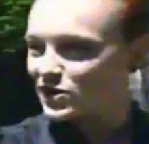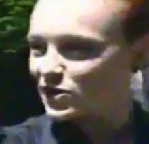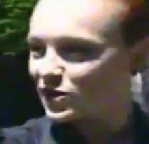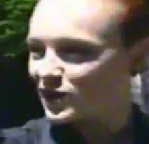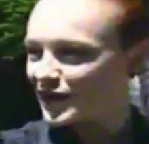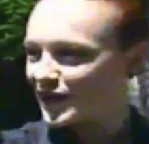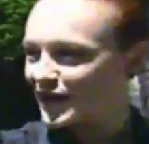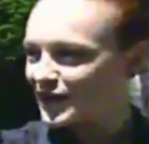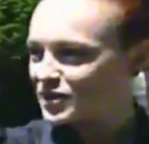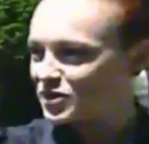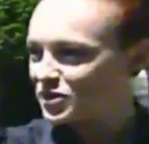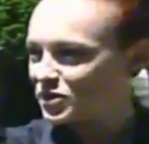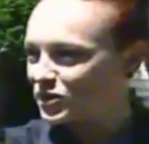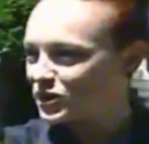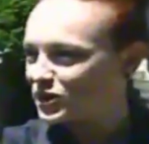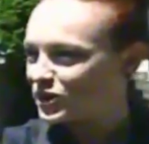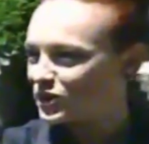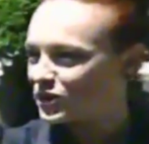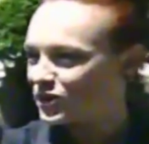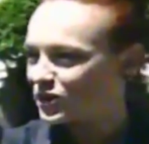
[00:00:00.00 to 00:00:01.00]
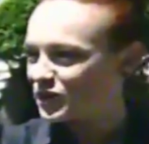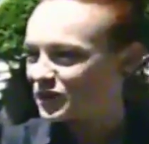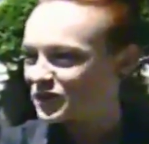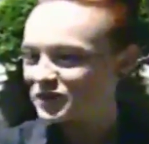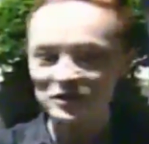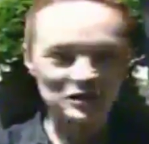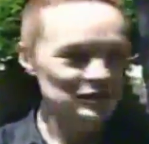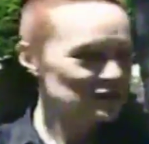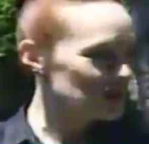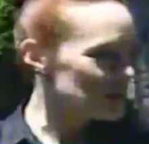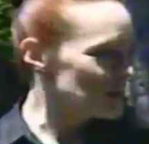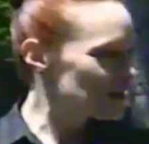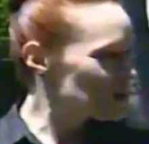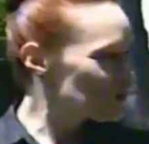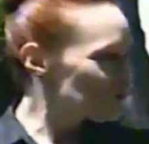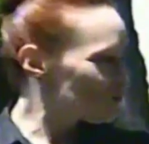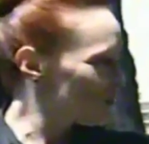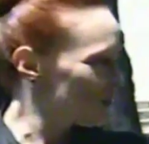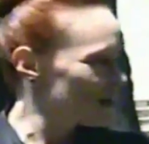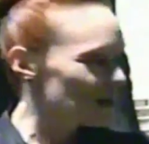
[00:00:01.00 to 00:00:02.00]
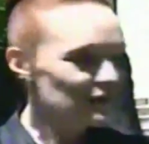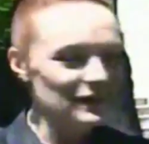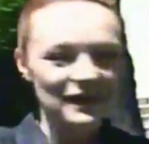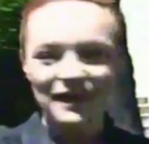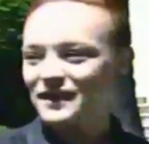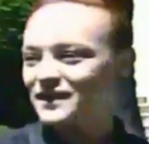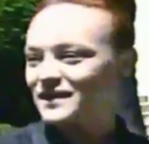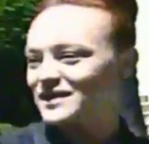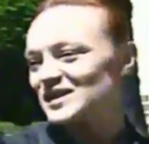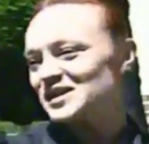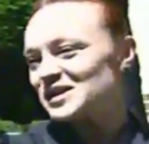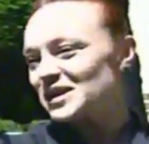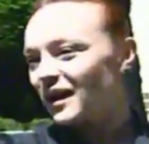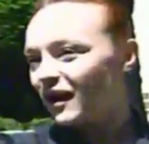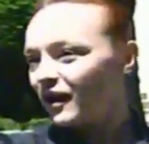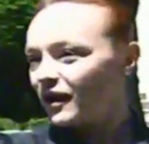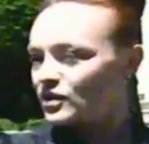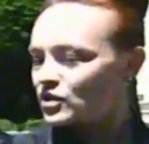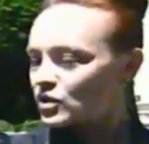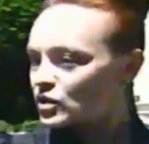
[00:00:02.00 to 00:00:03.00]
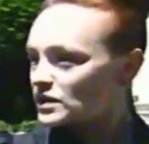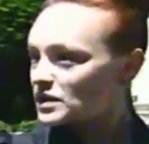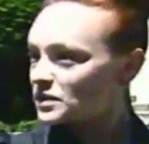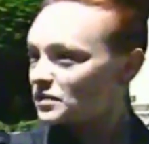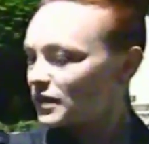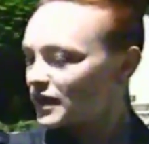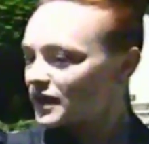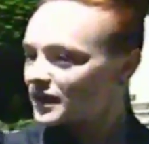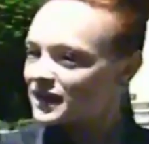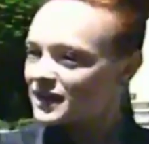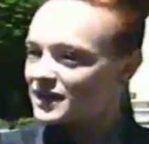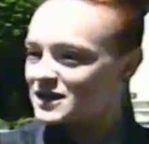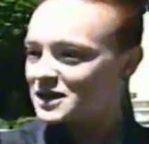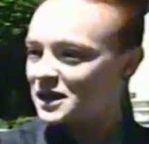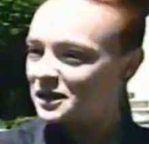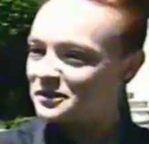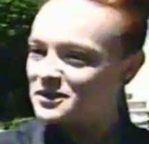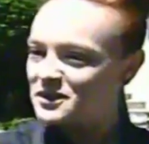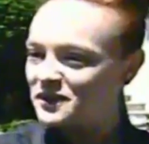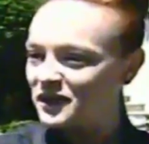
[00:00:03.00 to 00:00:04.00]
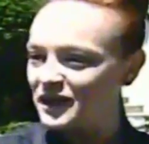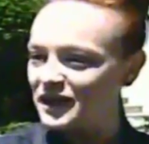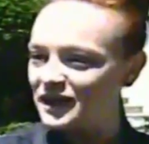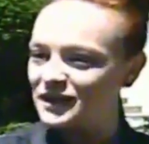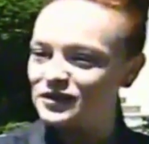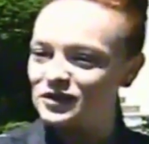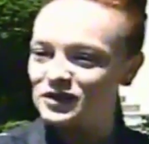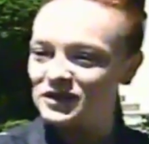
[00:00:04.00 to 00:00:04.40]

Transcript: çok şaşırırlar. En çok ona gülüyoruz. Beraber işte aha çok samimi arkadaşlarmış falan